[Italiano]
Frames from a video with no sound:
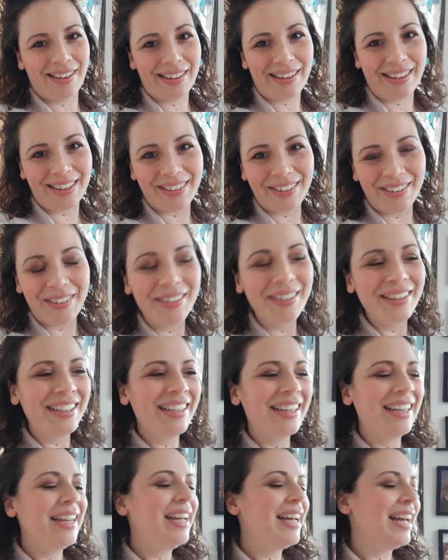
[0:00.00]
anche no,
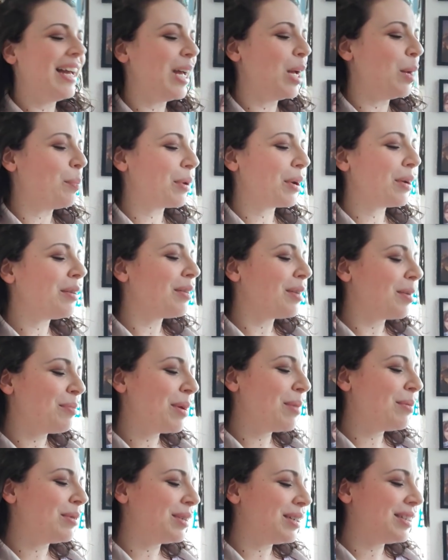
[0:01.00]
eh, però non
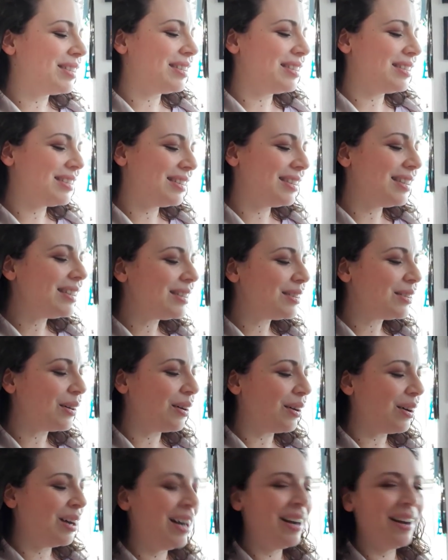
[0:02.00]
abbiamo
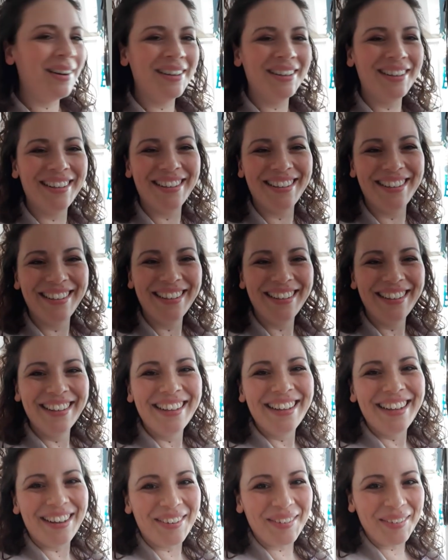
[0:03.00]
resistito
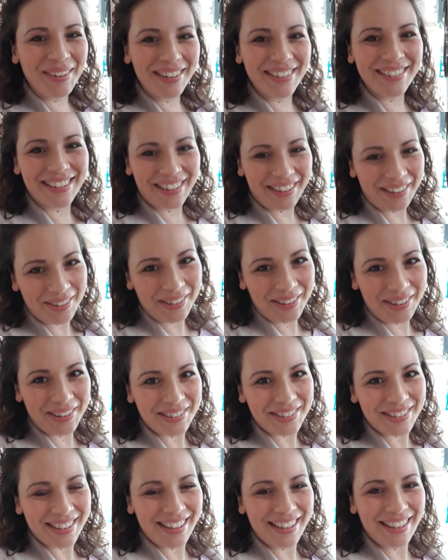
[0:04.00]
a un'altra
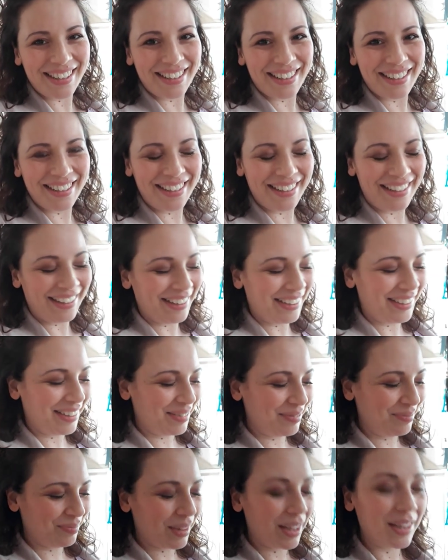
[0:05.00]
cosa
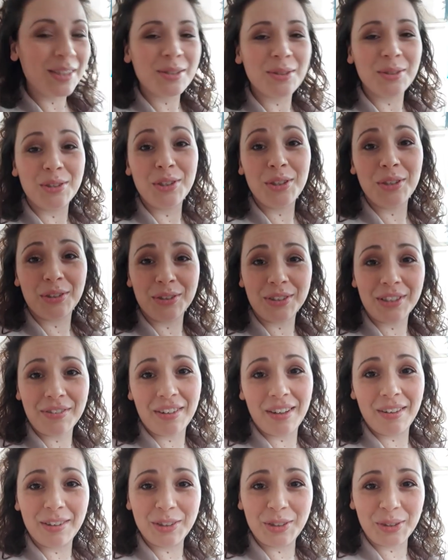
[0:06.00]
e adesso giro così
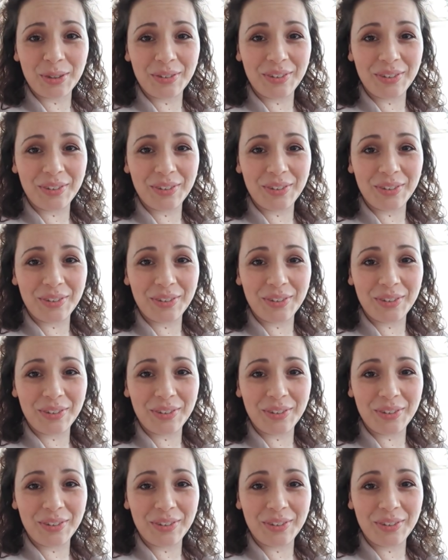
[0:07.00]
ve la faccio